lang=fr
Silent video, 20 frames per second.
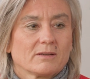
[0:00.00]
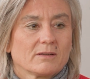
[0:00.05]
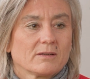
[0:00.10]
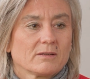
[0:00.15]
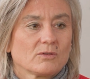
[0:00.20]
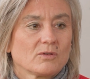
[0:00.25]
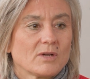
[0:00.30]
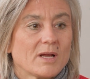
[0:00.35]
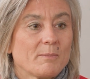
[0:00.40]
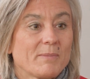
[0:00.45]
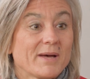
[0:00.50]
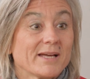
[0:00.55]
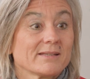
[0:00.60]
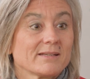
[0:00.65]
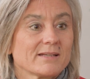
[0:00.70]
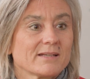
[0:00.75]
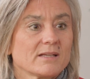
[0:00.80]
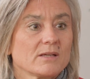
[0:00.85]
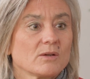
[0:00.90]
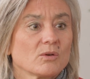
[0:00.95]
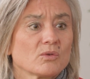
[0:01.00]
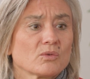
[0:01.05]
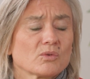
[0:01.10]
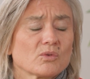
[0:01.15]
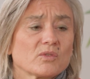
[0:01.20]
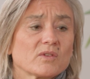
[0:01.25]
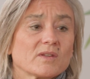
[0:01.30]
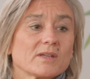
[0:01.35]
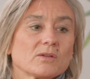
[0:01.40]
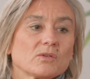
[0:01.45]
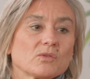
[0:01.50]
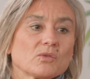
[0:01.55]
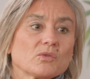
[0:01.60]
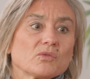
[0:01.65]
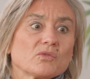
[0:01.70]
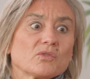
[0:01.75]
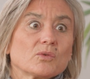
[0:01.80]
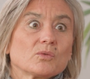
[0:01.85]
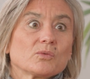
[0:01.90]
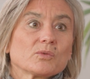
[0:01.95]
euh, de la part des clients que cette
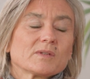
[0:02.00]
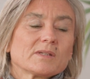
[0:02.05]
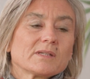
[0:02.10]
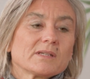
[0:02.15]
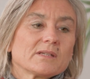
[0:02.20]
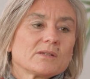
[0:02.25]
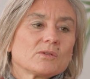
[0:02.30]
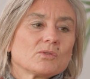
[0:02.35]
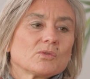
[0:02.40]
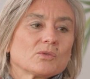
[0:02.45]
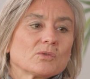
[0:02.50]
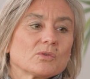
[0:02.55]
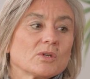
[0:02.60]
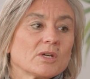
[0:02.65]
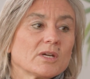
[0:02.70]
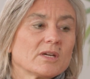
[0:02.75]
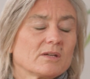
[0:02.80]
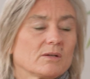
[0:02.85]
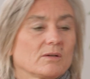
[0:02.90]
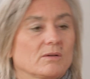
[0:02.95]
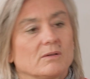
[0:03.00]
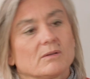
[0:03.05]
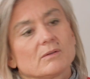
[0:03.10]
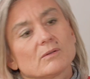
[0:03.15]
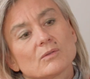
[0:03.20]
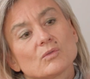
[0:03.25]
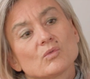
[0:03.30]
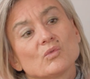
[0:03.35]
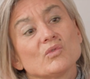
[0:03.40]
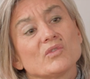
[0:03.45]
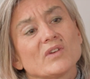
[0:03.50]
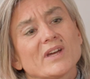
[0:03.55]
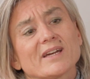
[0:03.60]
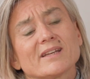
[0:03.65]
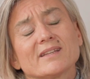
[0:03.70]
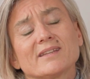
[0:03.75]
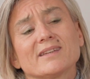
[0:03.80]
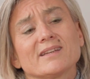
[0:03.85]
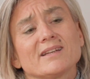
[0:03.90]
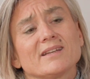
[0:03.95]
volonté de euh,
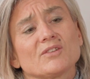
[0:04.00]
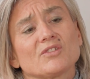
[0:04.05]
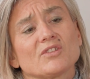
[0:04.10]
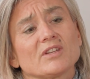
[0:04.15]
gouverner les